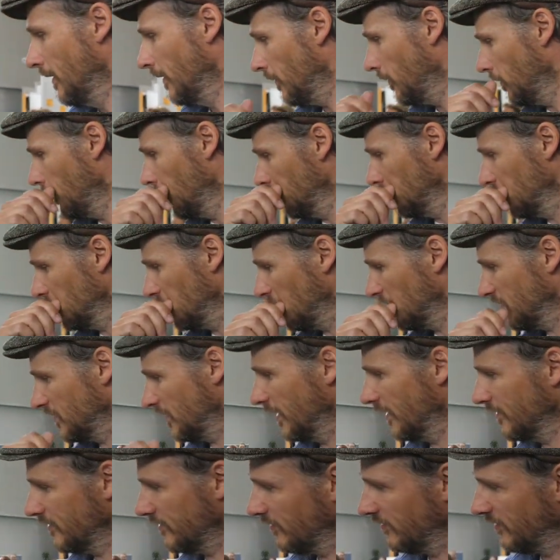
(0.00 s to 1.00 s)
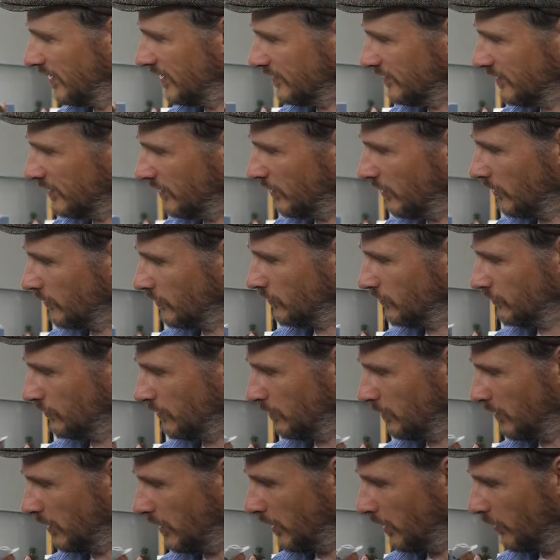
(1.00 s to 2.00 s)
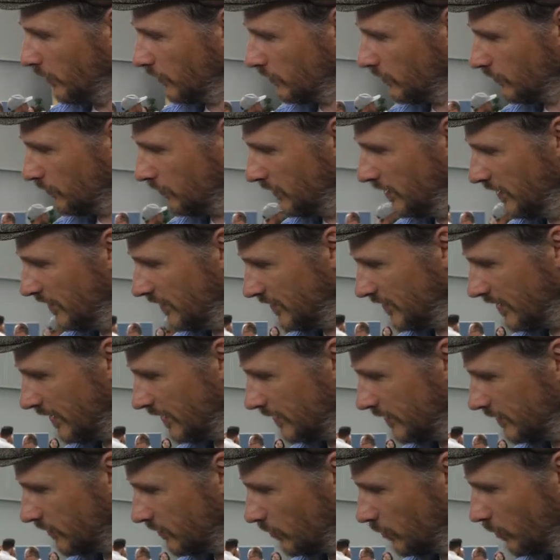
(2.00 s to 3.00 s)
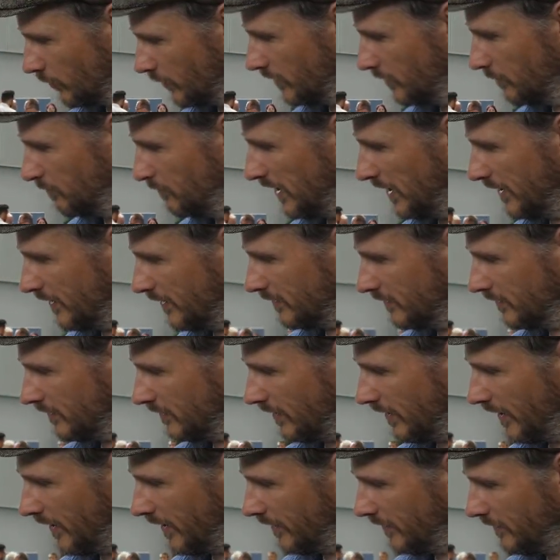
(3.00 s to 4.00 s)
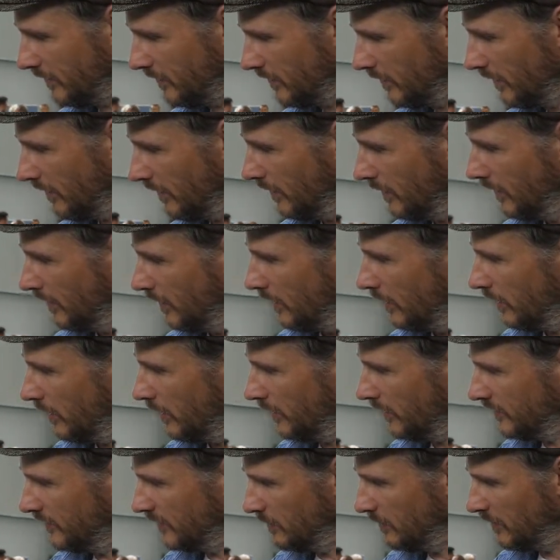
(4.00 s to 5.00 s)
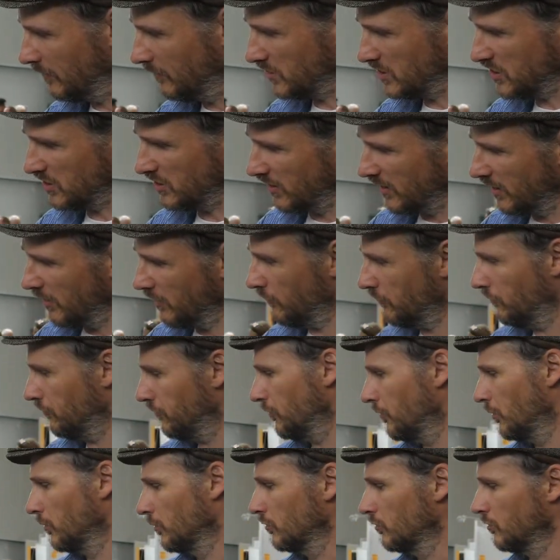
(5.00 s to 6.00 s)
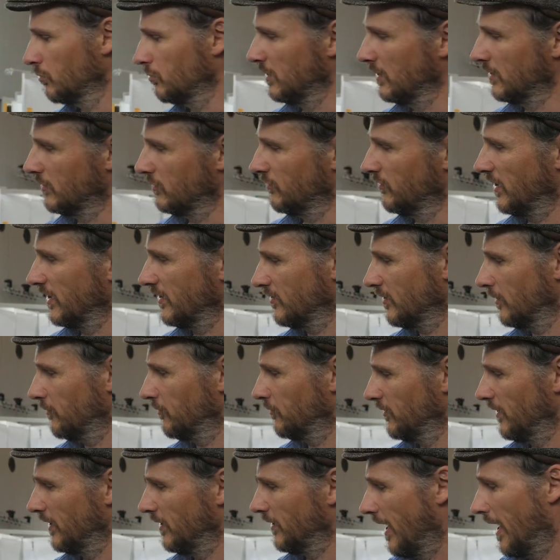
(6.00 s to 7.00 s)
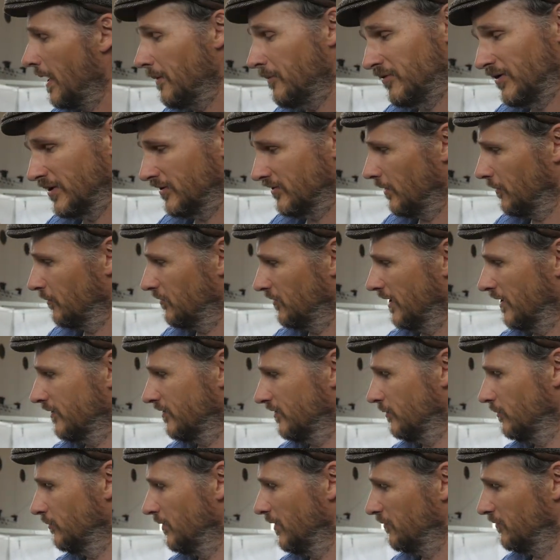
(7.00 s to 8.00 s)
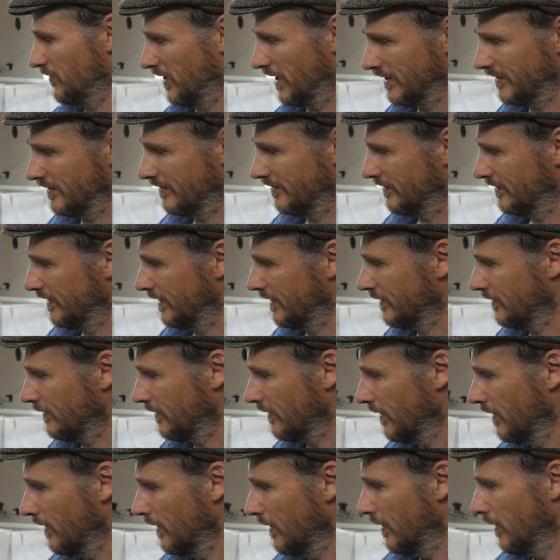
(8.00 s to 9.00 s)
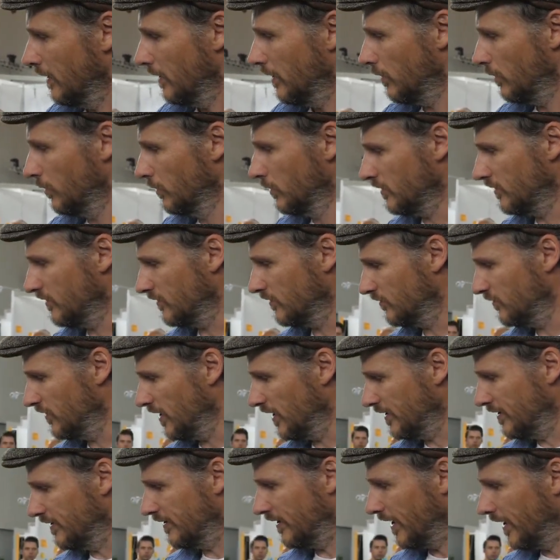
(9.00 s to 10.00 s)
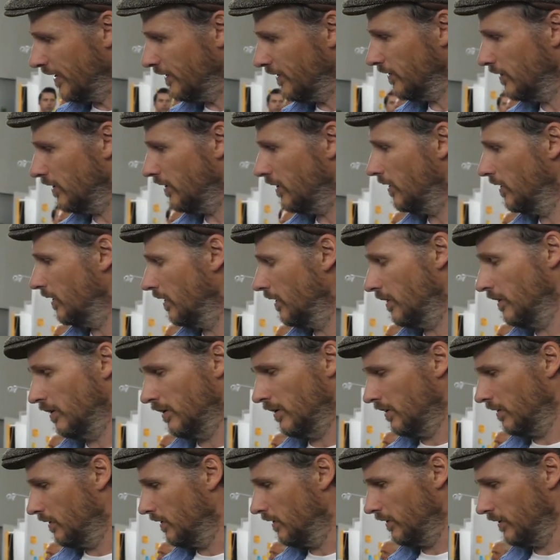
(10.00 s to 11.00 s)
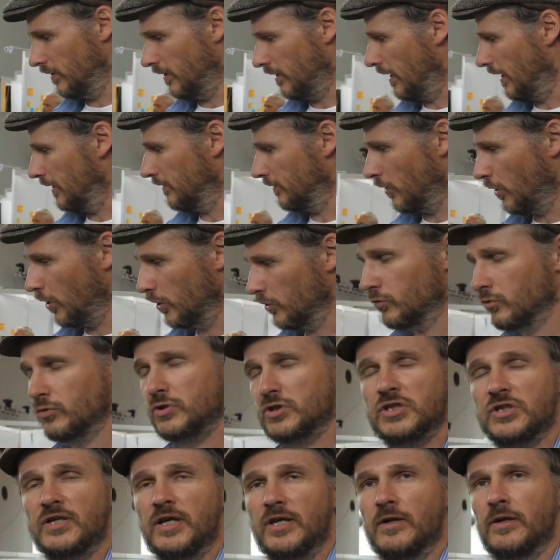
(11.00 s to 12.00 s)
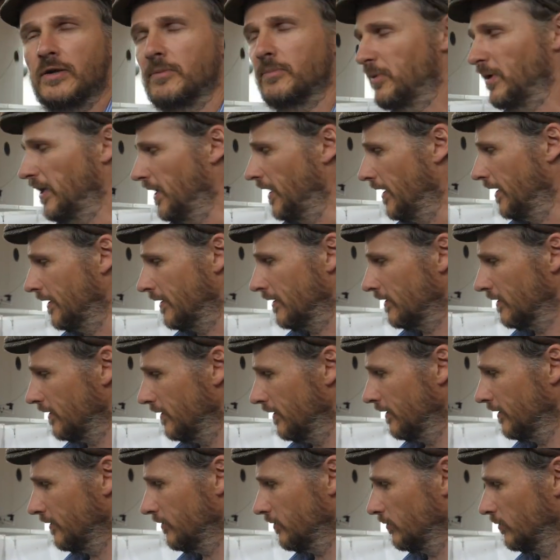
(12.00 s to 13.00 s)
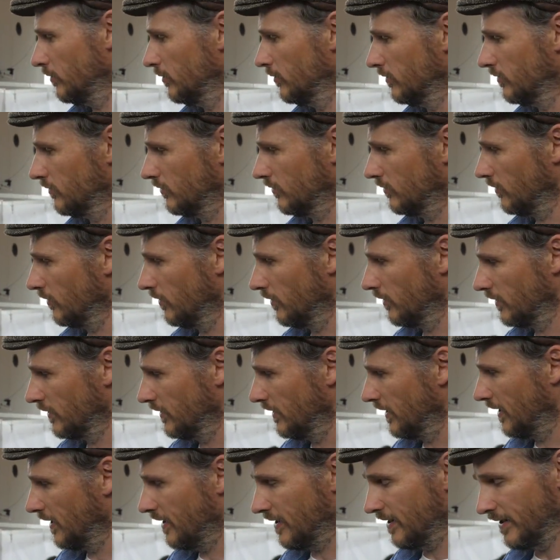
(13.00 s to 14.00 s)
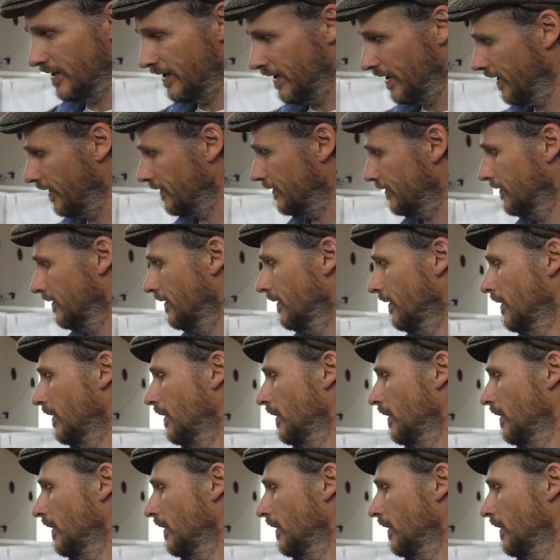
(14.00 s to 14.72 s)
Und das ganze Wasser aus, vom Haus fließt dann so in Becken rein, äh, die mit Schilf und mit Wasserpflanzen, Halbwasserpflanzen bepflanzt sind und wird dann äh, an Ort und Stelle behandelt und äh, geklärt.